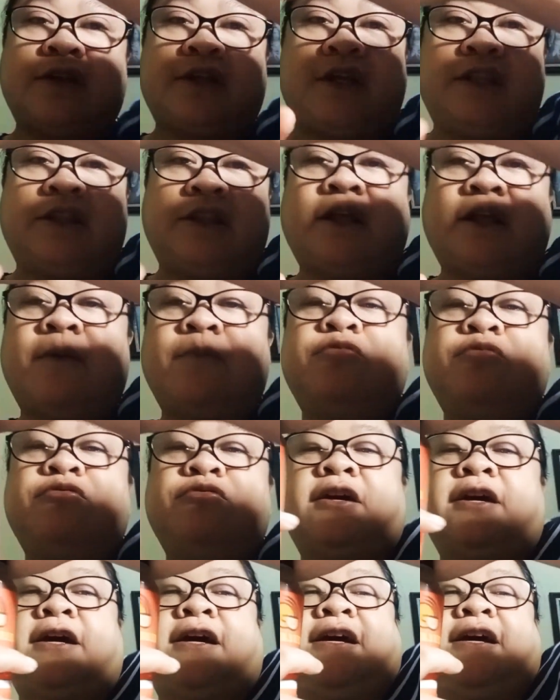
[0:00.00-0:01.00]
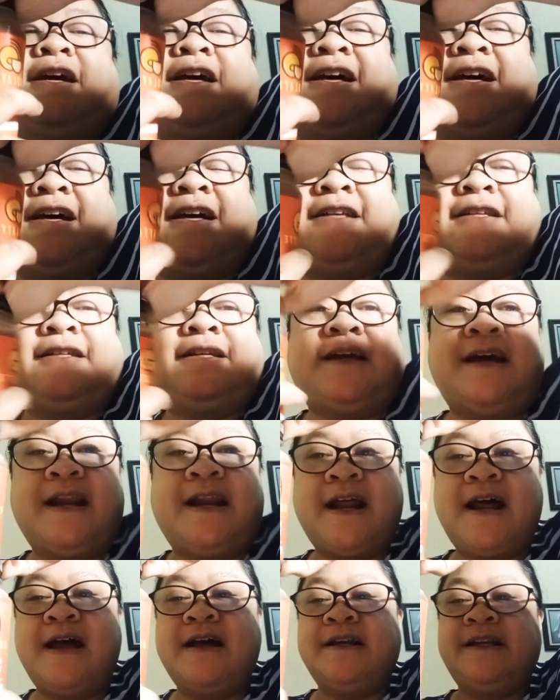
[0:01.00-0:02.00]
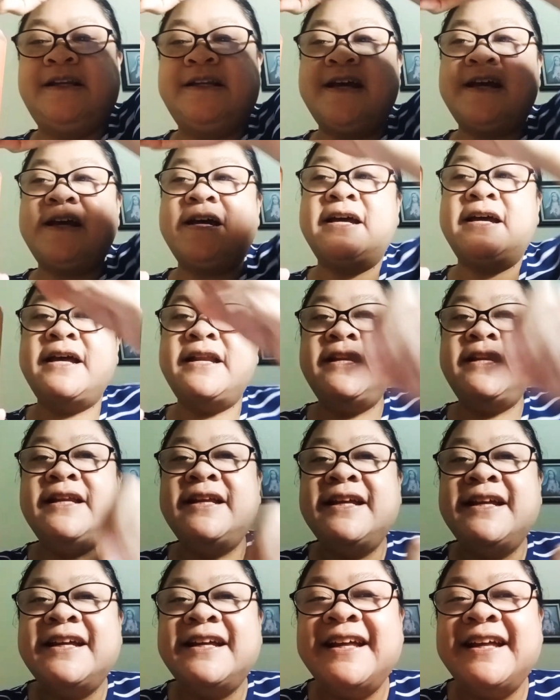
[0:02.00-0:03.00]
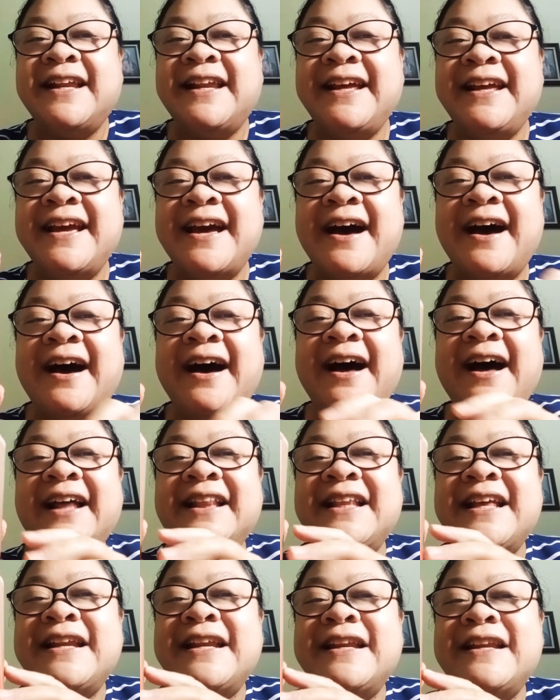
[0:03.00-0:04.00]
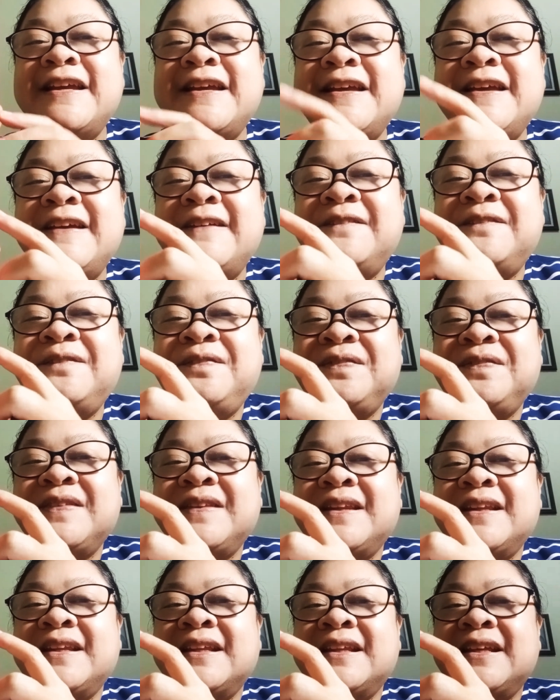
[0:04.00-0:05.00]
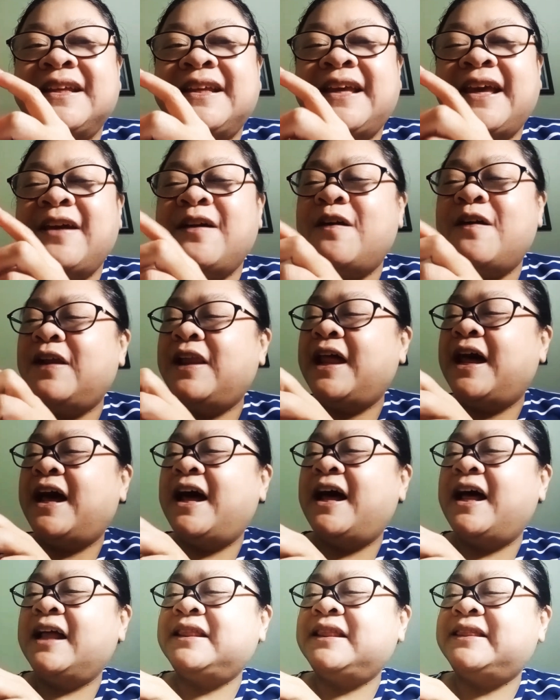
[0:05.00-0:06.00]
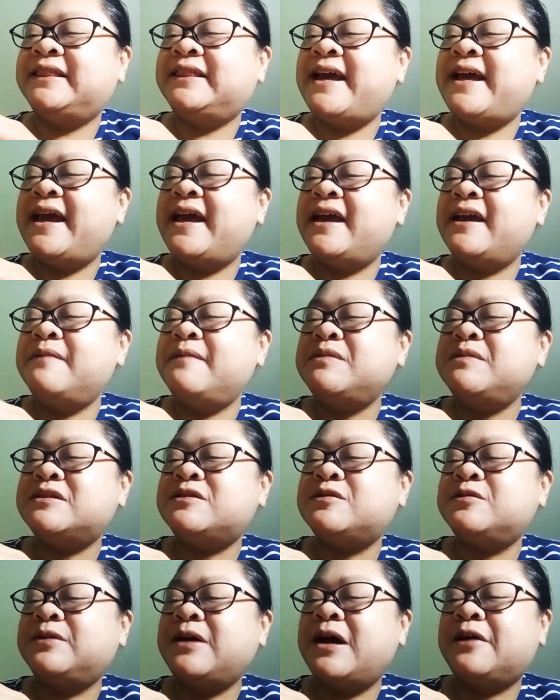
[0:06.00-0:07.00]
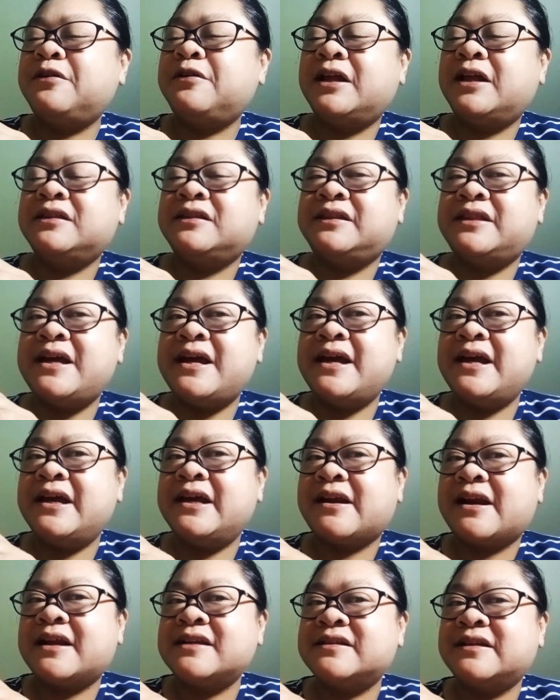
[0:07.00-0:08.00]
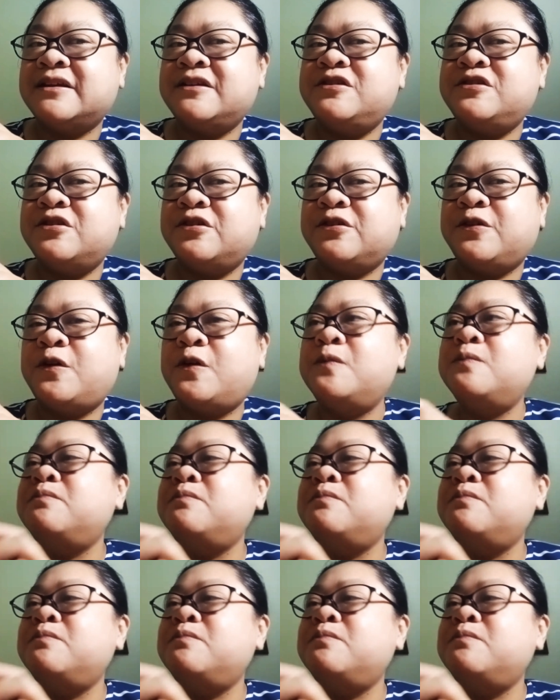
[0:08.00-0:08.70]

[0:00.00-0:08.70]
kita buka sekarang dan lihat ini Cio latte, misugaru latte, rasa choco